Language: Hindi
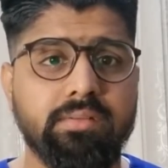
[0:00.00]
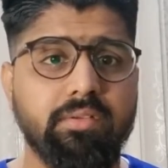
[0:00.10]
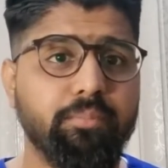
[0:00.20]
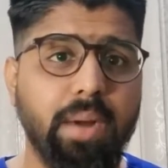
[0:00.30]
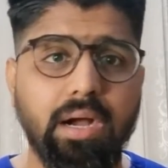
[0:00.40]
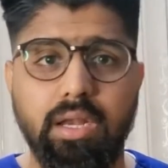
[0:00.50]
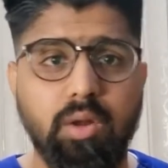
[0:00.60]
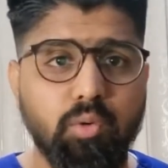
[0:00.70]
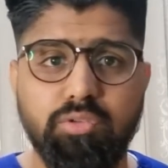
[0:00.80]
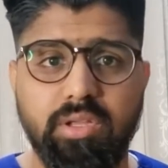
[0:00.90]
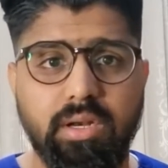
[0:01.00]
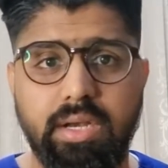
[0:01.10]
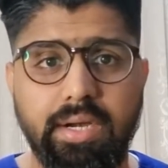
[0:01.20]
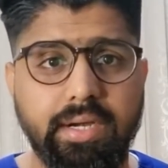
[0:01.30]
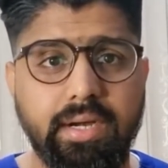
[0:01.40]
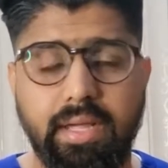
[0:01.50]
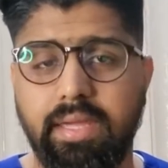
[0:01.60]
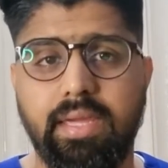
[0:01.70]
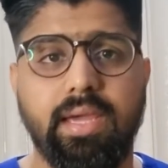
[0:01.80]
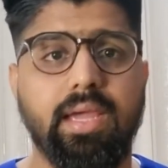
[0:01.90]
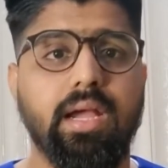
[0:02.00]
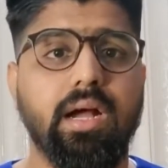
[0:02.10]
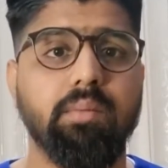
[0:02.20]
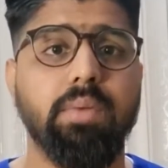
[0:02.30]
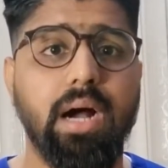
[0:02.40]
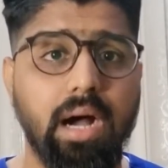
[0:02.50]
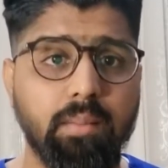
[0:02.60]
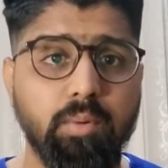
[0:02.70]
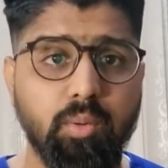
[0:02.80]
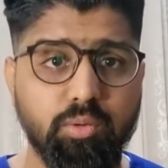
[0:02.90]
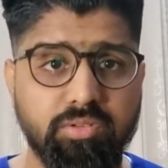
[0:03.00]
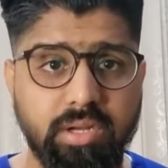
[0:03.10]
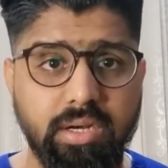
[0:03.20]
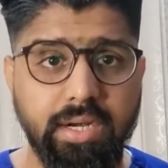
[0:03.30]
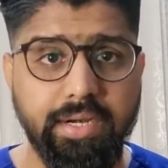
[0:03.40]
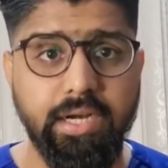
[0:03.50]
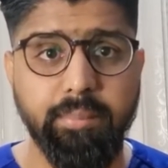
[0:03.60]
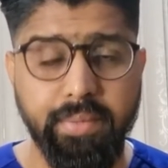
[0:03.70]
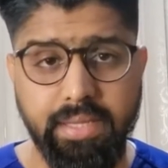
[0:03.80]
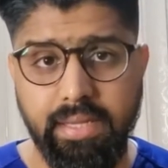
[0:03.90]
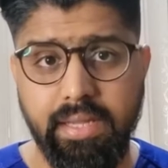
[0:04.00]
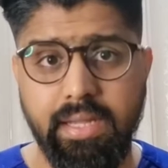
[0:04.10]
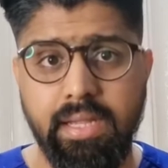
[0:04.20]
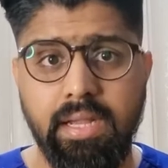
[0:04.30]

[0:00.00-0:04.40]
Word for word: सिर्फ पागल लोगों से रिलेटेड नहीं है हम आम लोगों से रिलेटेड भी है